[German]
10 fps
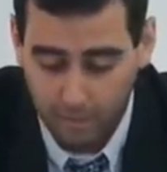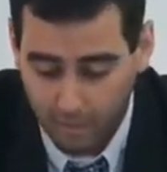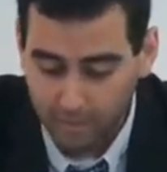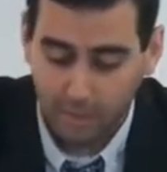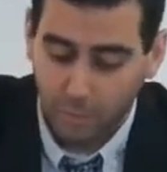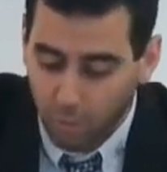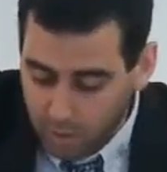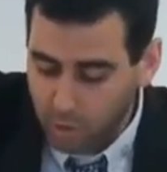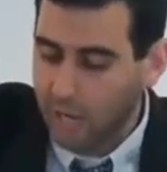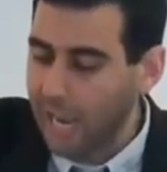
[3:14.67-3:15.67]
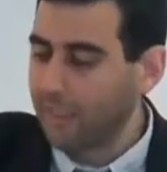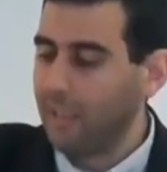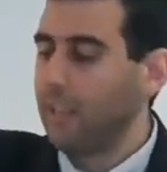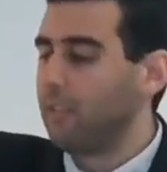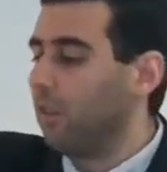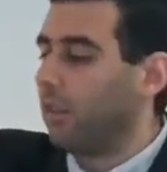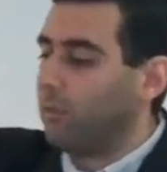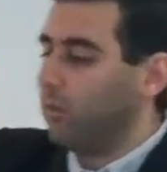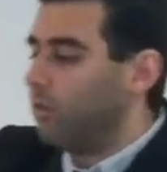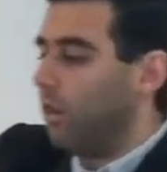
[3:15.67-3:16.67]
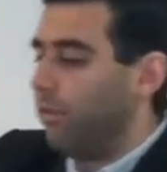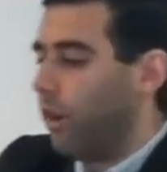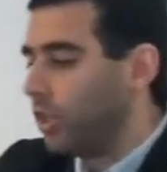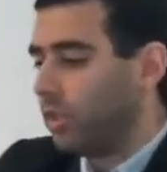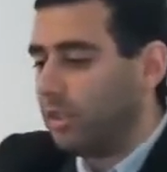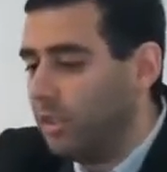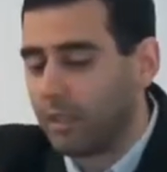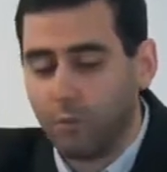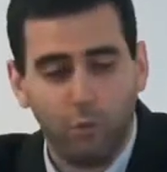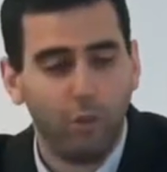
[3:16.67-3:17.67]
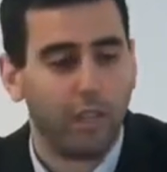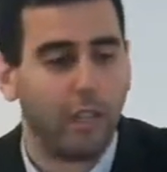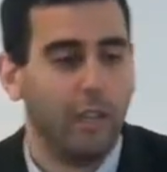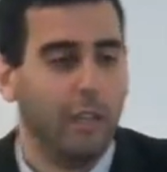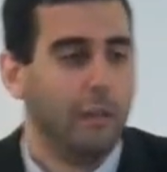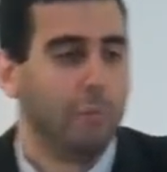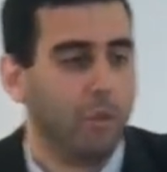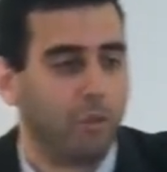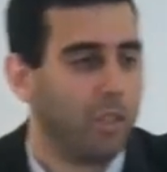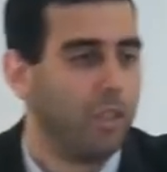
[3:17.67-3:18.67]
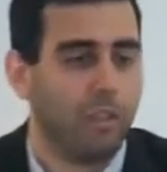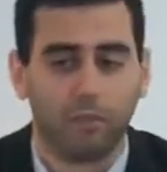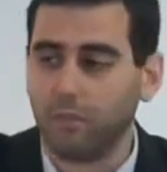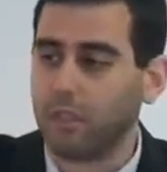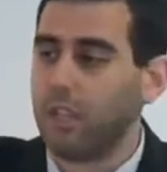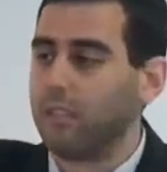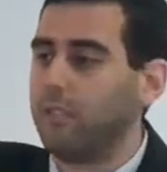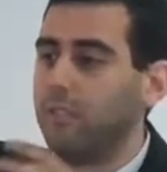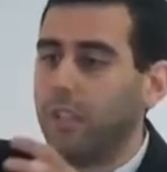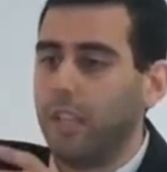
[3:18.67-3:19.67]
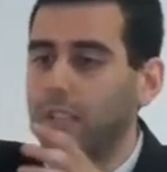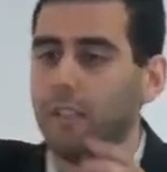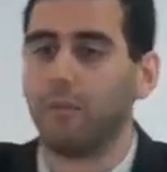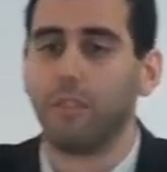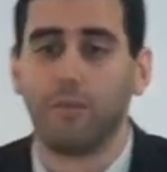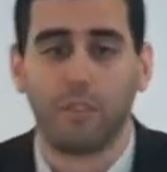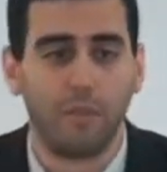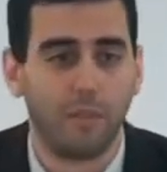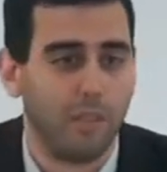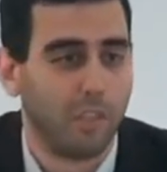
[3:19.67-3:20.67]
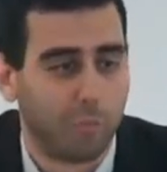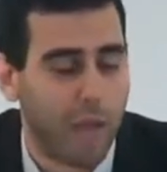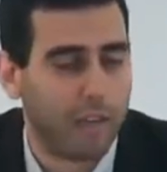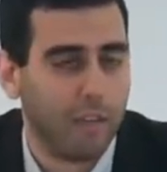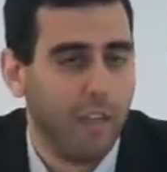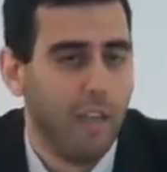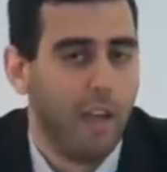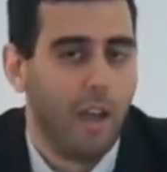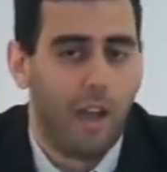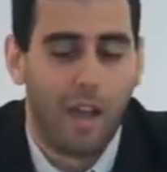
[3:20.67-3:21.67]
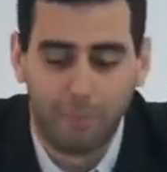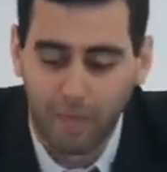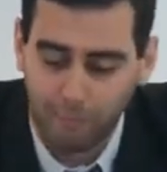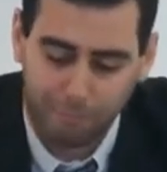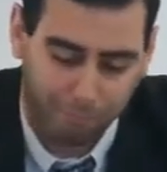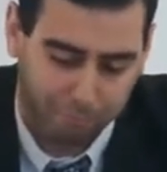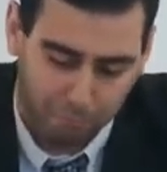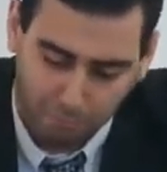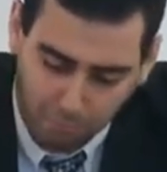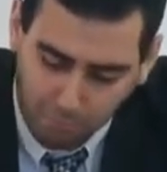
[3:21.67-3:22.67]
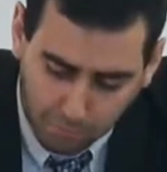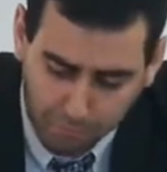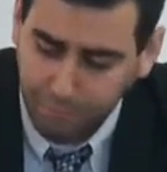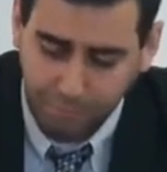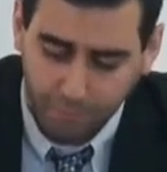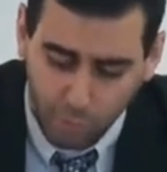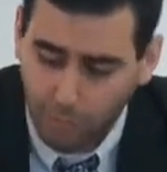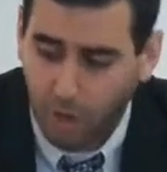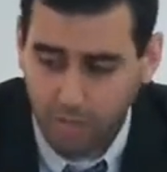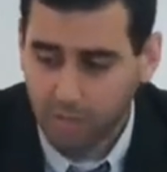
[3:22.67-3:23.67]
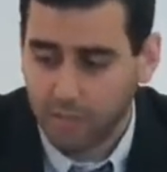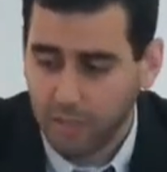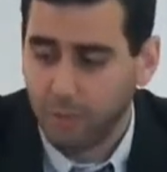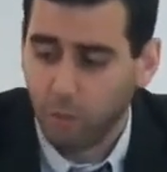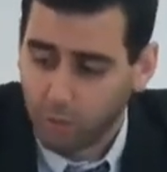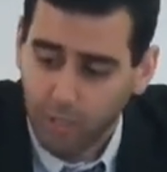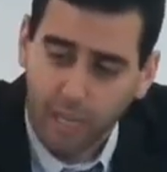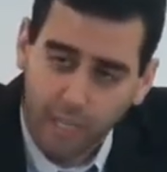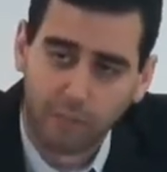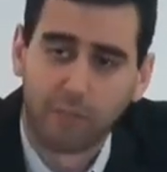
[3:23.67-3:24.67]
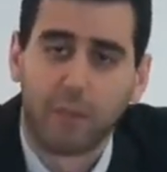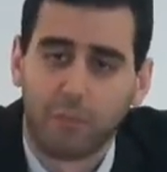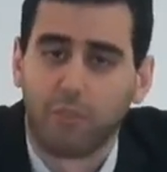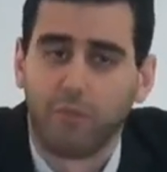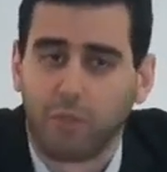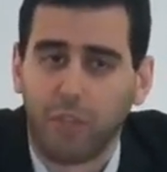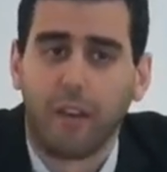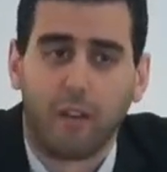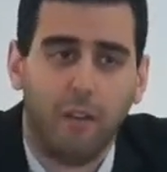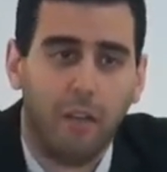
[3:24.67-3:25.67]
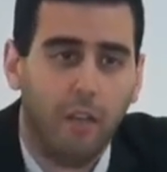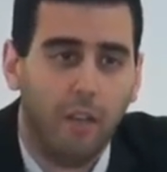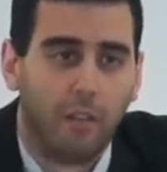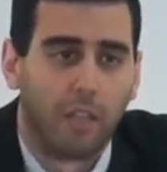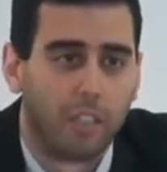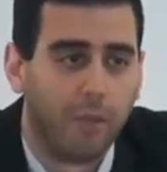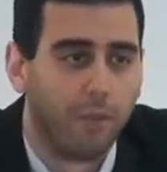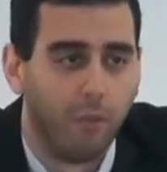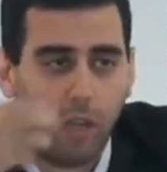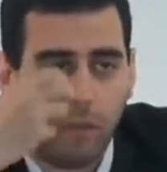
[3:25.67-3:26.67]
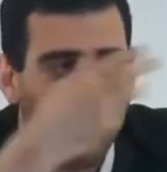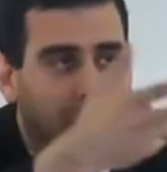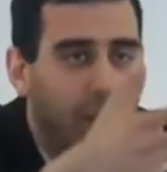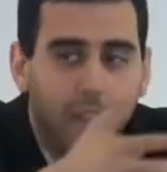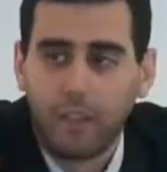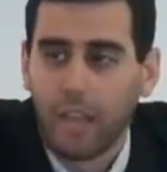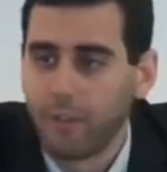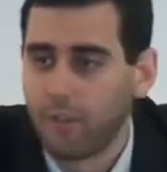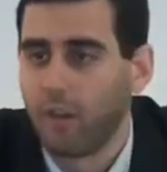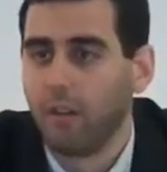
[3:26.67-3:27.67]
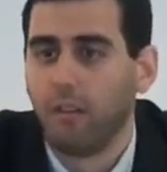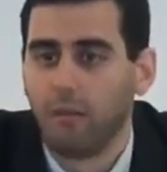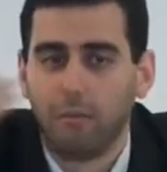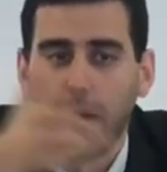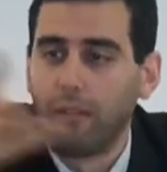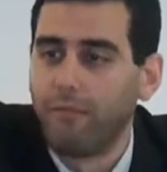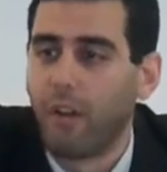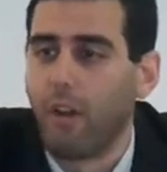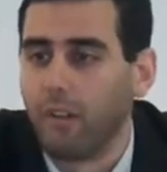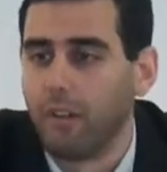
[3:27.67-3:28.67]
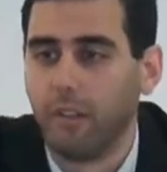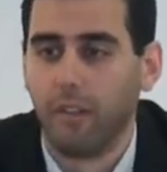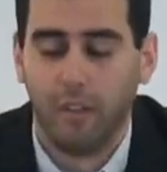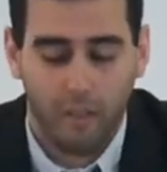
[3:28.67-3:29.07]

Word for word: Das heißt nicht, dass Biologie schlecht ist und die Natur zu erforschen ist sicher cool, ja. Biologie und, und die ganze Synthese und was weiß ich, war sicher spannend. Aber du brauchst jetzt nicht Biologielehrer zu sein, um das zu verstehen. Du kannst einfach nur in die Welt hineinschauen, Mann, Frau, nicht?